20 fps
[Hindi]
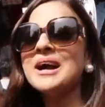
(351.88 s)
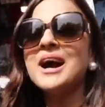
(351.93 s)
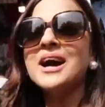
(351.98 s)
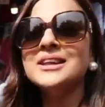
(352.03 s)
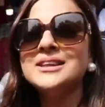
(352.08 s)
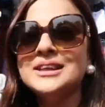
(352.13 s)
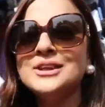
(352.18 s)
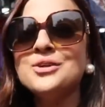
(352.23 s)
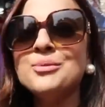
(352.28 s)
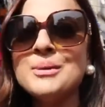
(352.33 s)
मैं
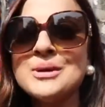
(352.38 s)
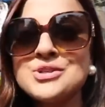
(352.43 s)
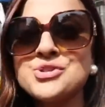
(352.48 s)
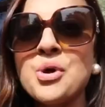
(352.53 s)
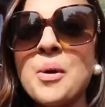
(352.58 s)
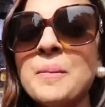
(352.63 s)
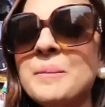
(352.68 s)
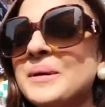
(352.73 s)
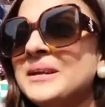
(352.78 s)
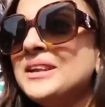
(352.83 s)
कहा तो मैं
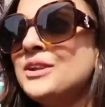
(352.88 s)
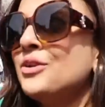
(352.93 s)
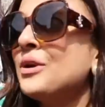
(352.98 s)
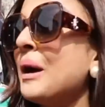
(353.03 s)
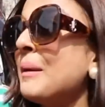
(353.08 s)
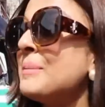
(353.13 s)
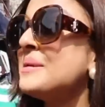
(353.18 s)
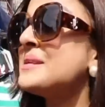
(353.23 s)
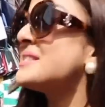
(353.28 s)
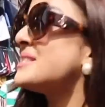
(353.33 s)
शॉप पे थी तो
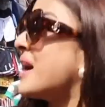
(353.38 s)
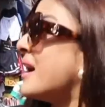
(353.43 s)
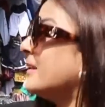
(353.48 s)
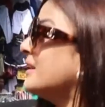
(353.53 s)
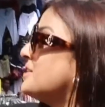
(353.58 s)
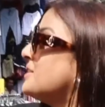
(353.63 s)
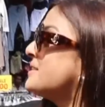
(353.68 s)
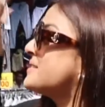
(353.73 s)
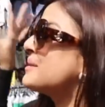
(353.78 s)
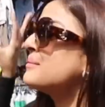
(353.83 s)
यहाँ पे
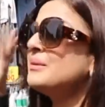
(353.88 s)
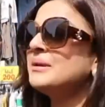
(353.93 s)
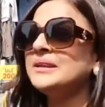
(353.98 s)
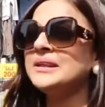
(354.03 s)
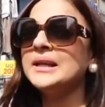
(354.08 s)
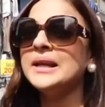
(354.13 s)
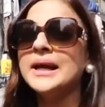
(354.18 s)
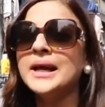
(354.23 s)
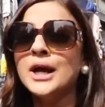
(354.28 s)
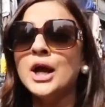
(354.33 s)
सारी चीज़ें
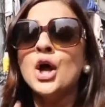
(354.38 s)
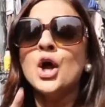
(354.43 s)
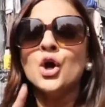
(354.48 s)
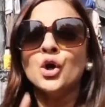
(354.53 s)
मिलती हैं लाइक